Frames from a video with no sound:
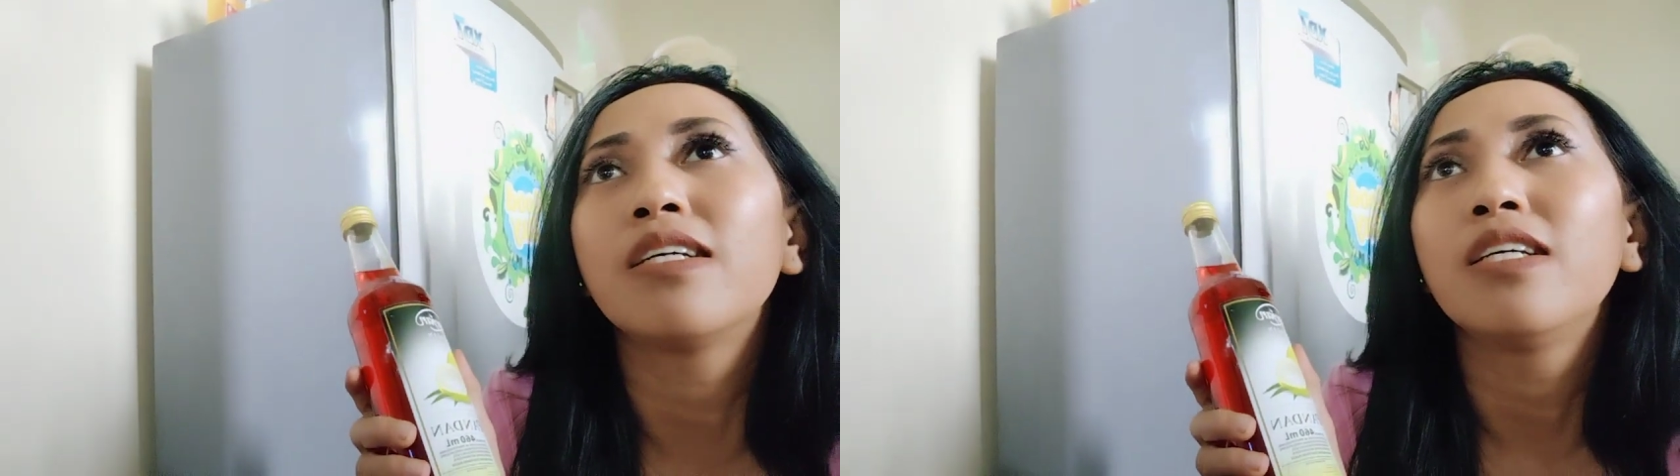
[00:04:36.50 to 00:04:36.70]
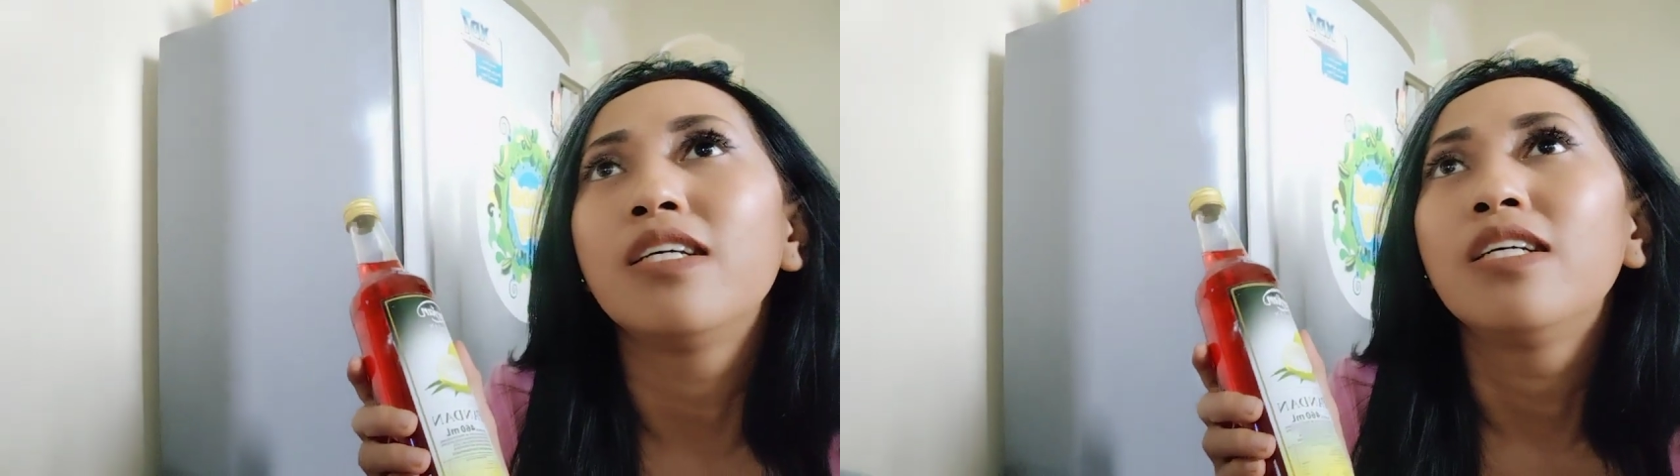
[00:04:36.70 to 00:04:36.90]

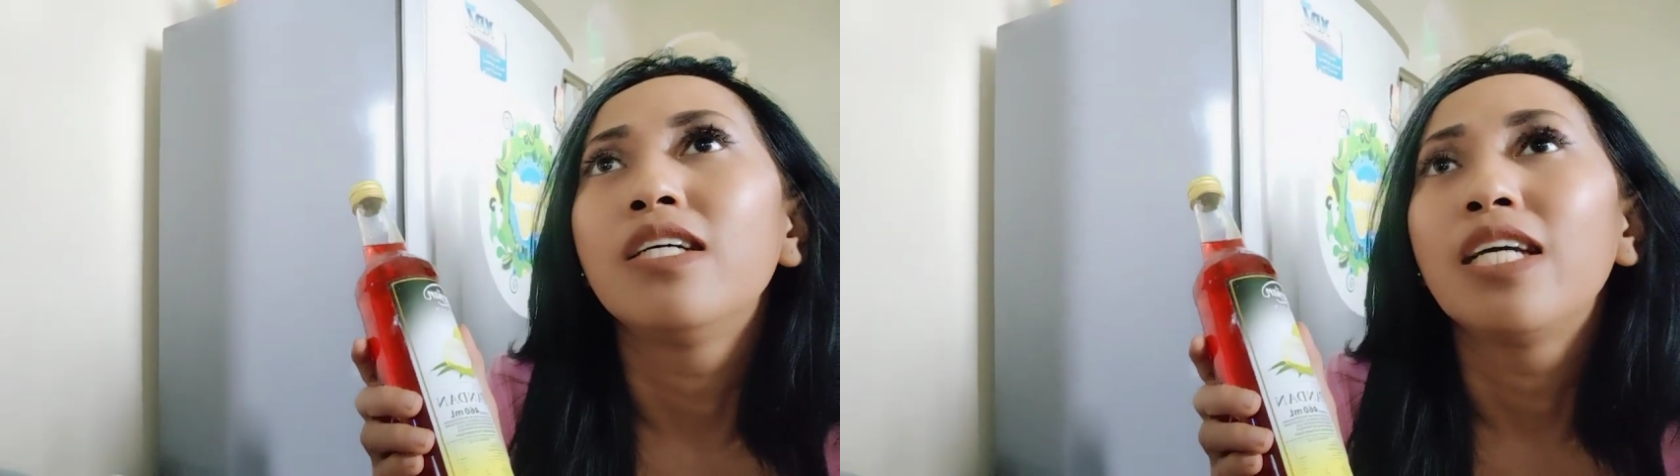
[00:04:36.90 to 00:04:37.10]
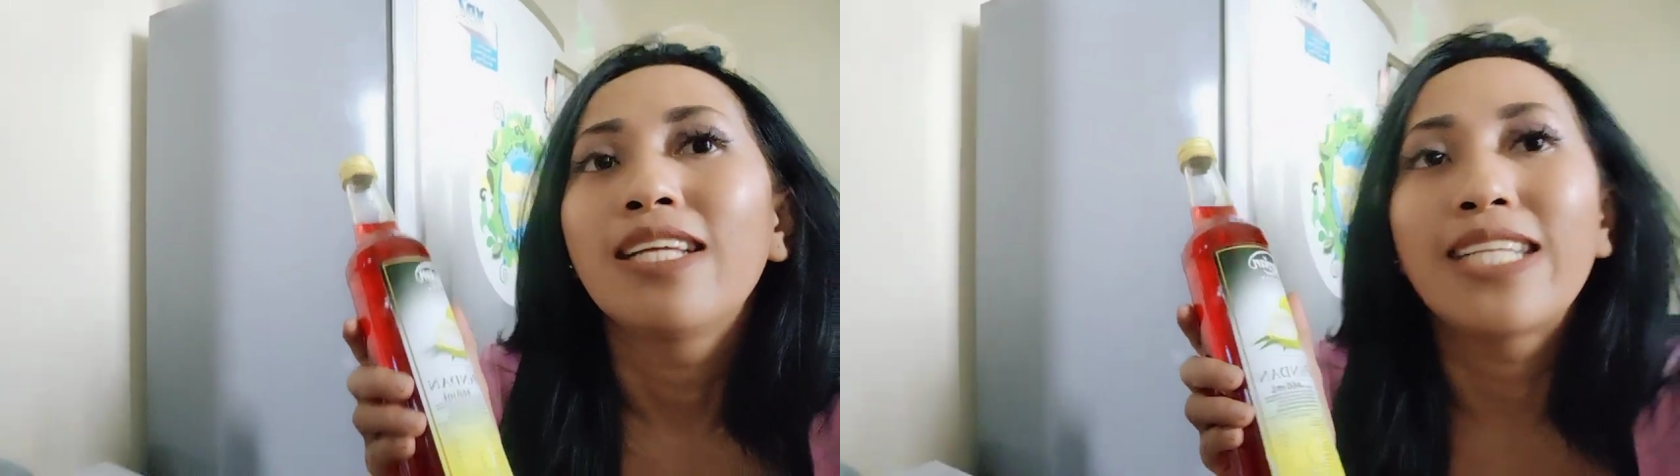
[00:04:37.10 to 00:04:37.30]

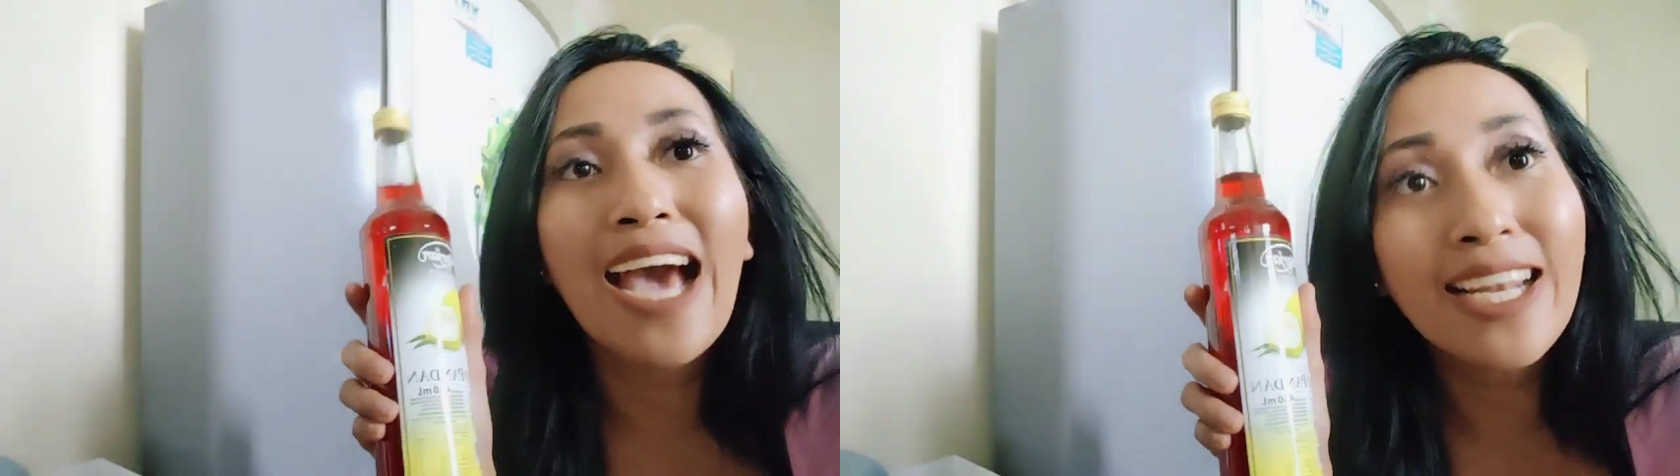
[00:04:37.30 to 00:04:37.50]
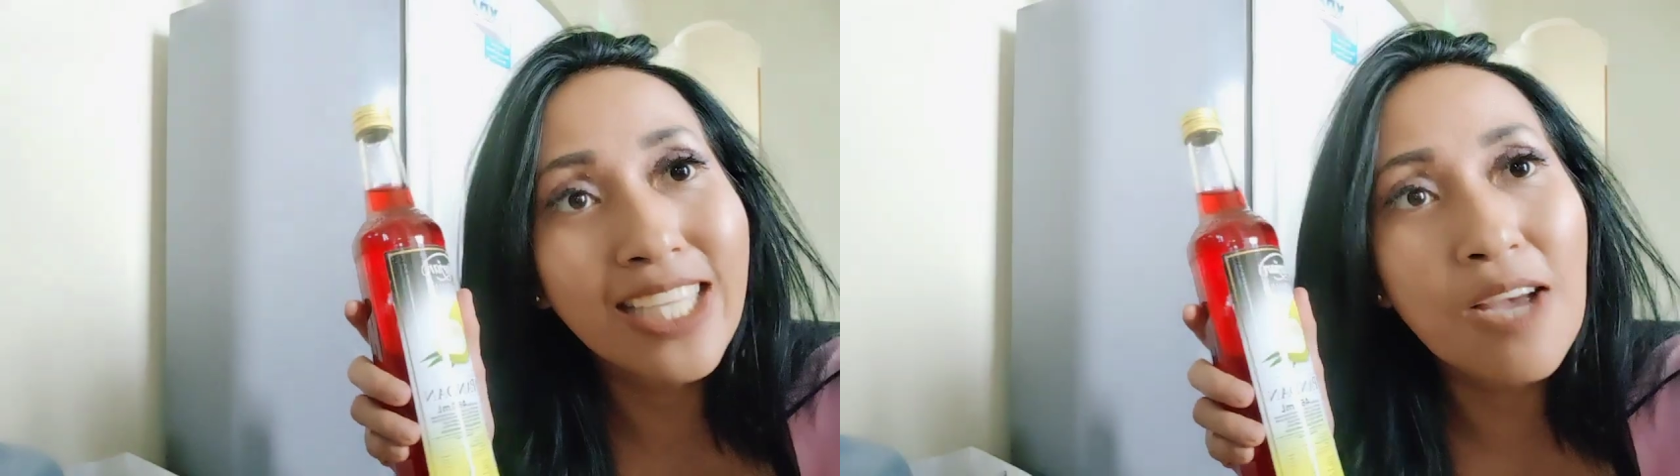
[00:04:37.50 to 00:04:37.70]
DHT
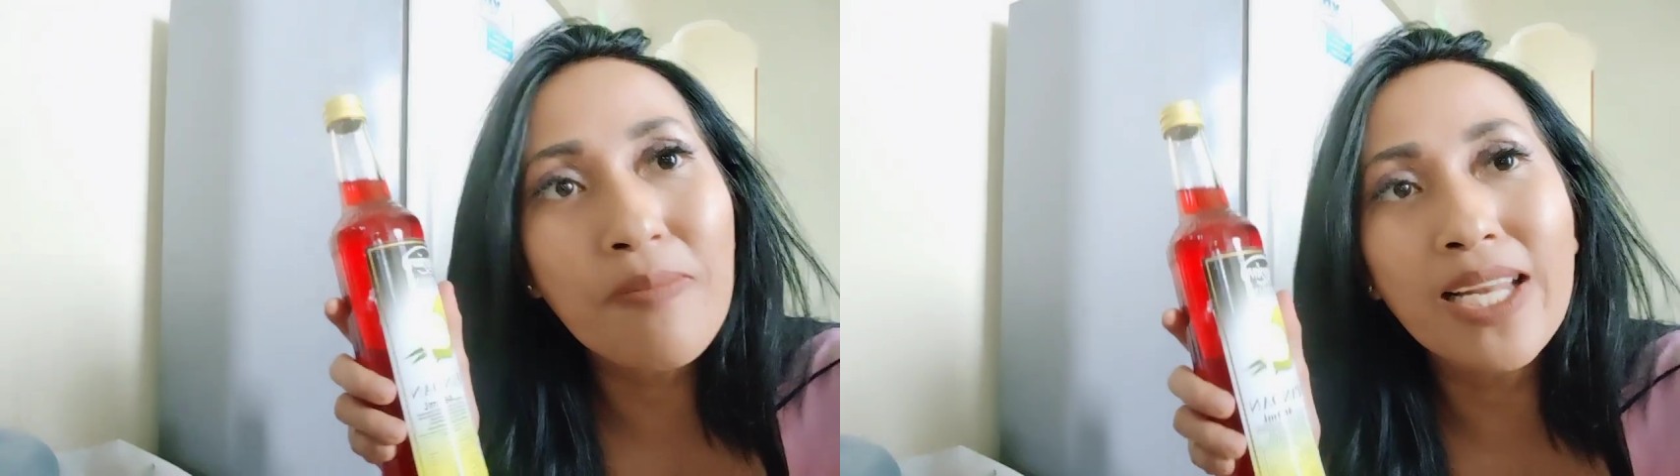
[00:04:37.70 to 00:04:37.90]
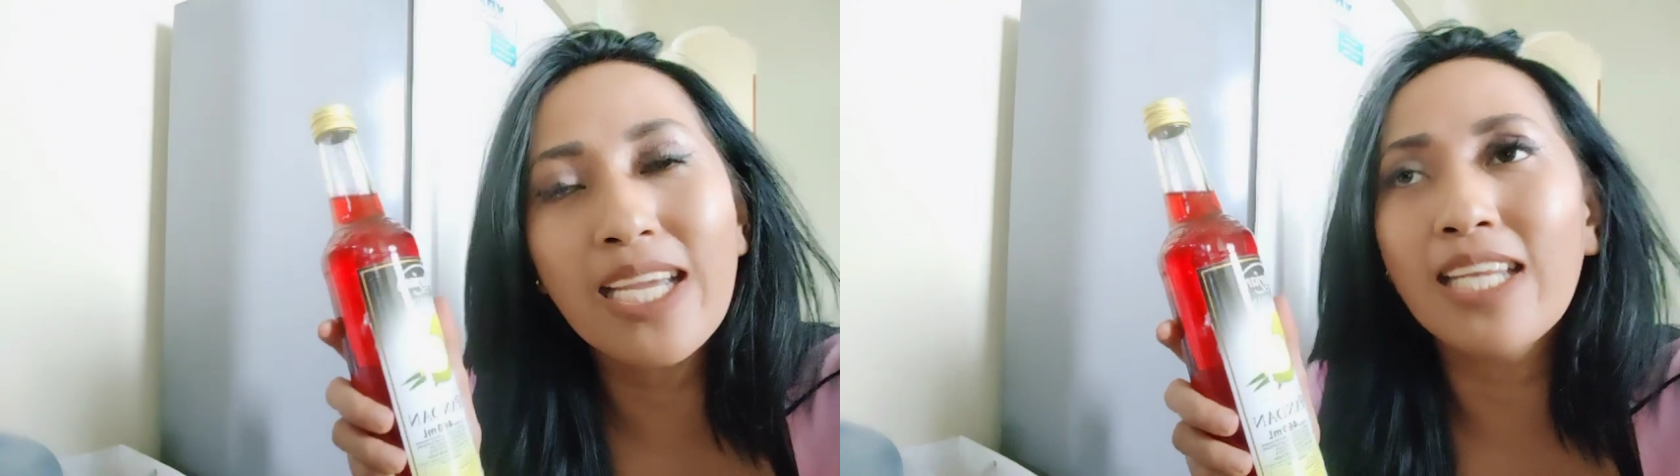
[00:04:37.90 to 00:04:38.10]
DHT yang
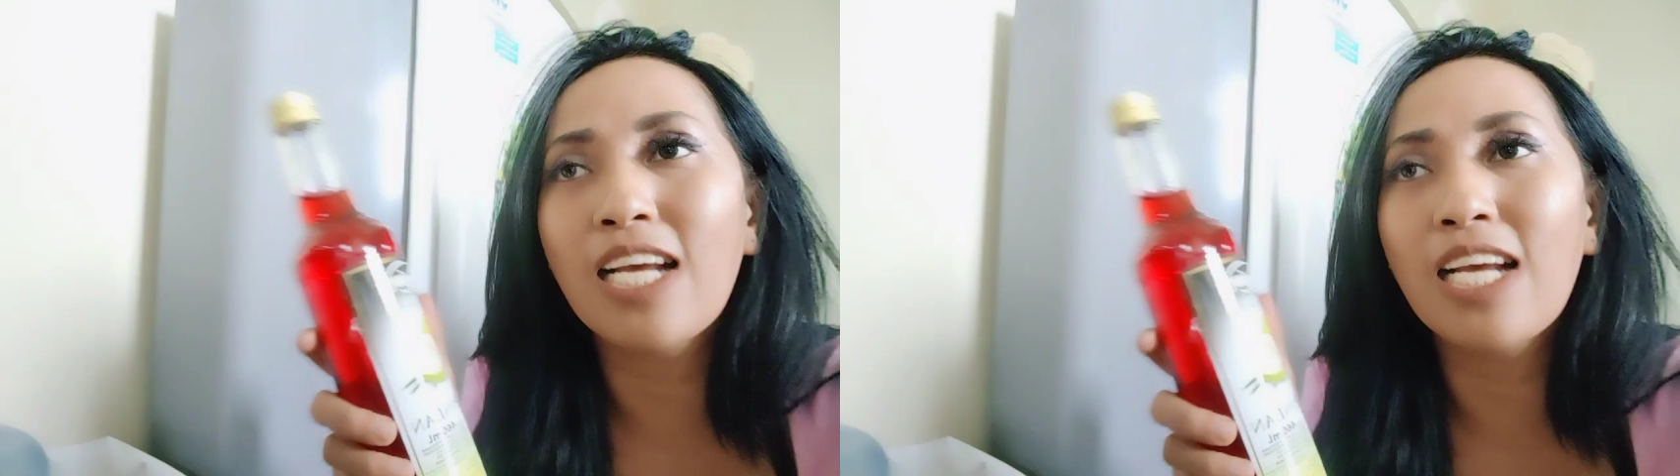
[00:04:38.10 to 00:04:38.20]
paling